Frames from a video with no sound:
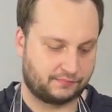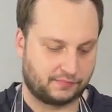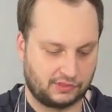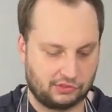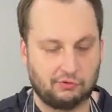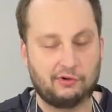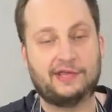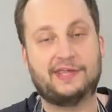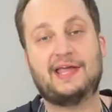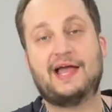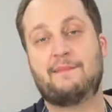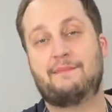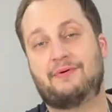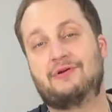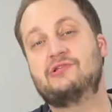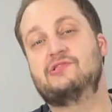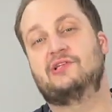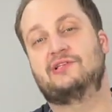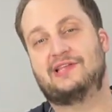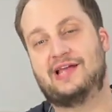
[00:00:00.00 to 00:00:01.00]
Ну и я
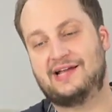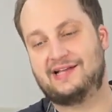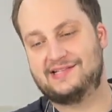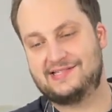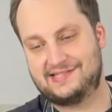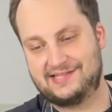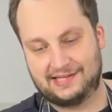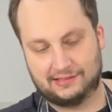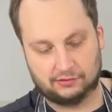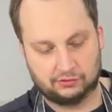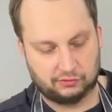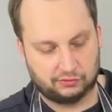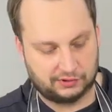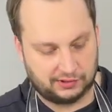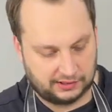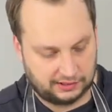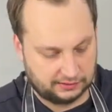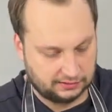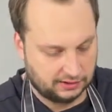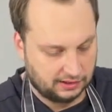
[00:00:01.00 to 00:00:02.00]
просто так сделаю,
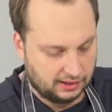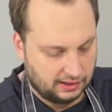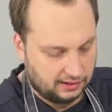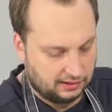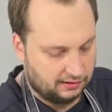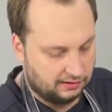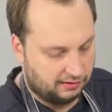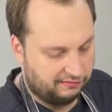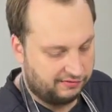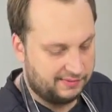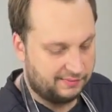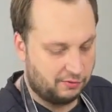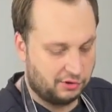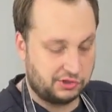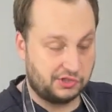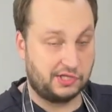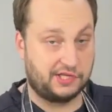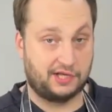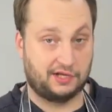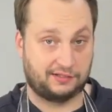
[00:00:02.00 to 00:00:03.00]
да? Вы
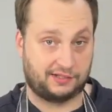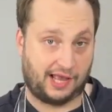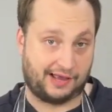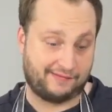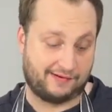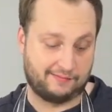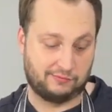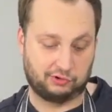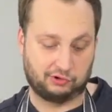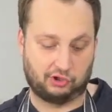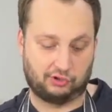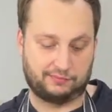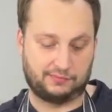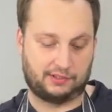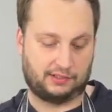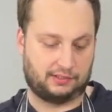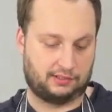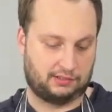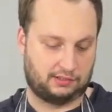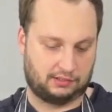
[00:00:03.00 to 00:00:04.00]
можете делать как вам удобно.
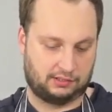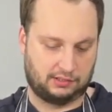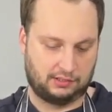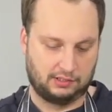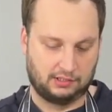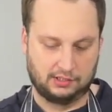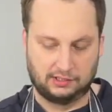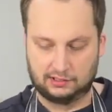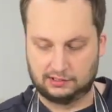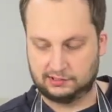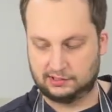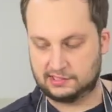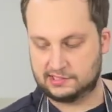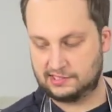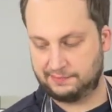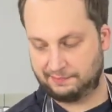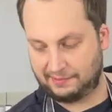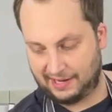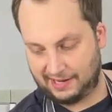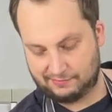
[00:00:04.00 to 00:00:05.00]

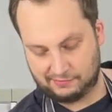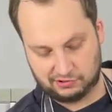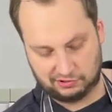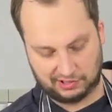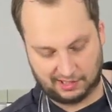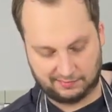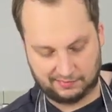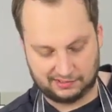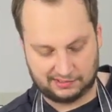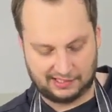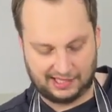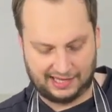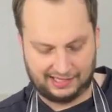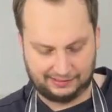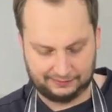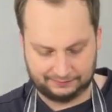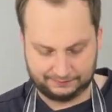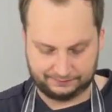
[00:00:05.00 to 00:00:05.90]
Насыпаем сюда миндаль.